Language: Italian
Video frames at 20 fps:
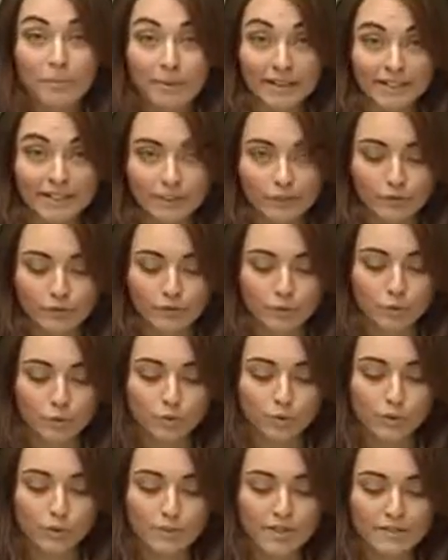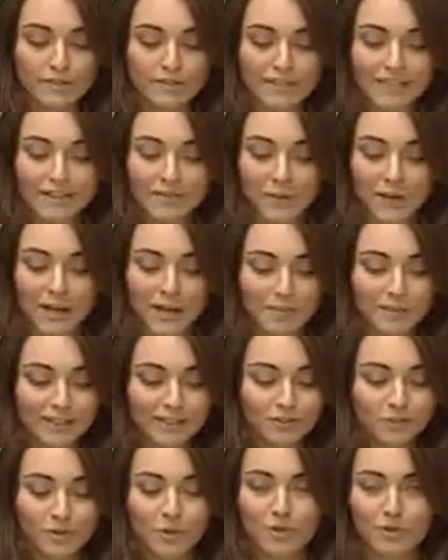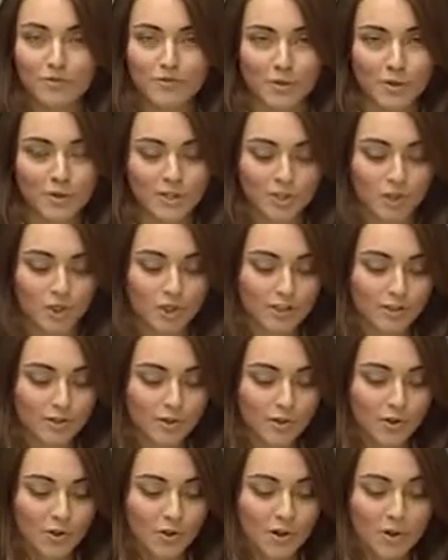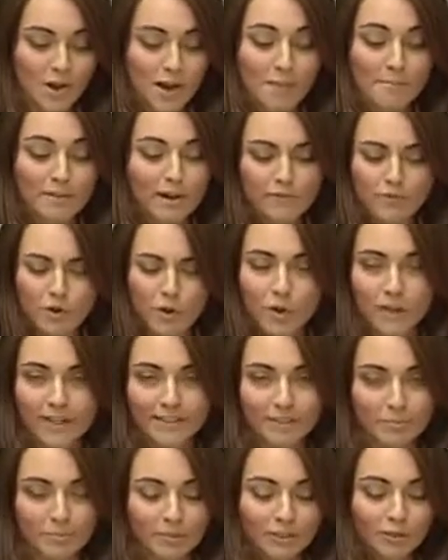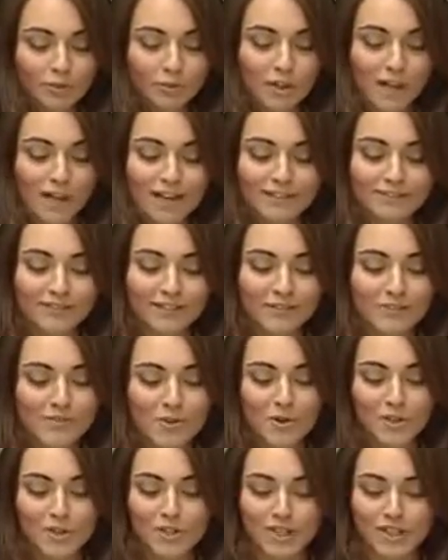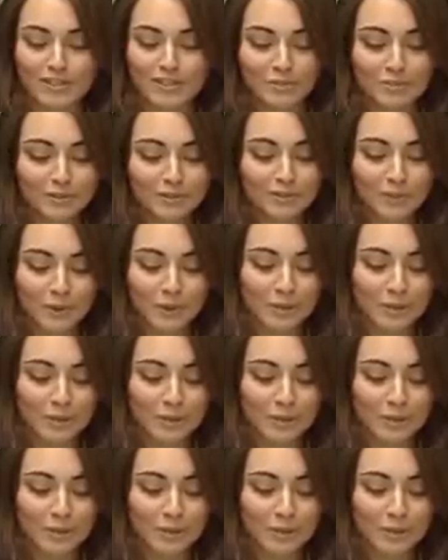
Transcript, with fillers: parete di fondo si vedeva un caminetto col fuoco acceso, ma il fuoco era dipinto e accanto al fuoco c'era dipinta